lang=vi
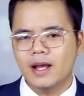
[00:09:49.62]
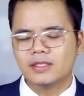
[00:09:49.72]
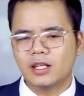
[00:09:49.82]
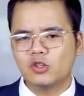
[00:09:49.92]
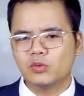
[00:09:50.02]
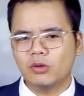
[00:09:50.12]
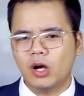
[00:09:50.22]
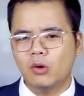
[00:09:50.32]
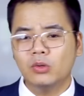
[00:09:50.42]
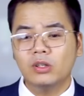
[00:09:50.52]
Dân chúng châu
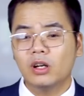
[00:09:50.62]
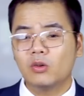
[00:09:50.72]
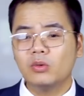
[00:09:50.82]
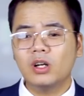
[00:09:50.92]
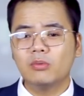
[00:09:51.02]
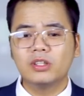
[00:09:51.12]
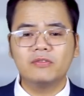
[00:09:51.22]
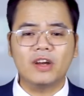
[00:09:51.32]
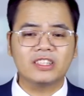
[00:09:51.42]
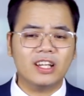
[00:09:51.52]
Âu cũng không những
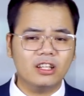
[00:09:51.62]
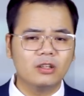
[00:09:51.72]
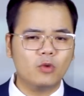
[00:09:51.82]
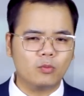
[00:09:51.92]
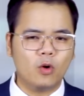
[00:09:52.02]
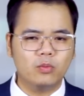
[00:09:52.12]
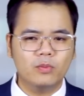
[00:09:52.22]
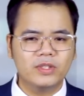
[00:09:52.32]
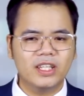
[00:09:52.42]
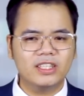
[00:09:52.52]
phải thắt lưng buộc bụng,
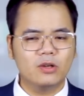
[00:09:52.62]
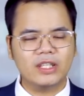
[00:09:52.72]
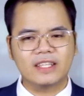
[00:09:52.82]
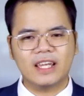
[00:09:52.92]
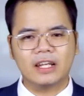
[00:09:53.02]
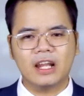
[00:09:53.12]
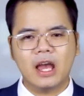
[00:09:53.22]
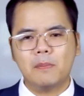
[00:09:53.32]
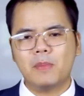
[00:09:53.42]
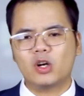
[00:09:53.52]
chi tiêu rẻ sẻn
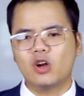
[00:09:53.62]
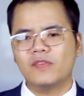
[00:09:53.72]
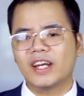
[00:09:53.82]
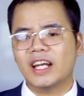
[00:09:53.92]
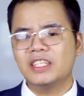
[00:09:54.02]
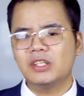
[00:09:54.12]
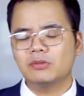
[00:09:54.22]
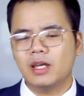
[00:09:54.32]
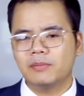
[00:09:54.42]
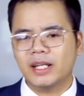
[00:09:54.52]
mà còn phải gánh chịu
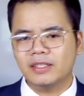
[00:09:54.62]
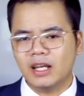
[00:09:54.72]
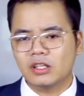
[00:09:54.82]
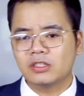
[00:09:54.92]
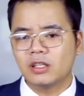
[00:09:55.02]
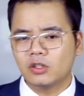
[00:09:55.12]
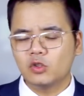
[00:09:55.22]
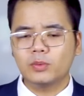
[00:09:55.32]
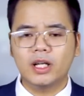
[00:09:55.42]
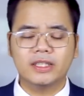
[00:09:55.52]
thêm gánh nặng trợ giúp
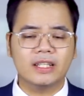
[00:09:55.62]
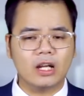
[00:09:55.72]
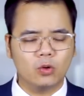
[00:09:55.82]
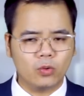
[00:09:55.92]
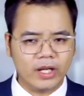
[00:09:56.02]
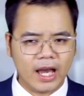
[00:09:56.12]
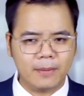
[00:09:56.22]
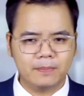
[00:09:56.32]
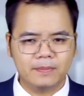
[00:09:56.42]
người tị nạn Ukraine.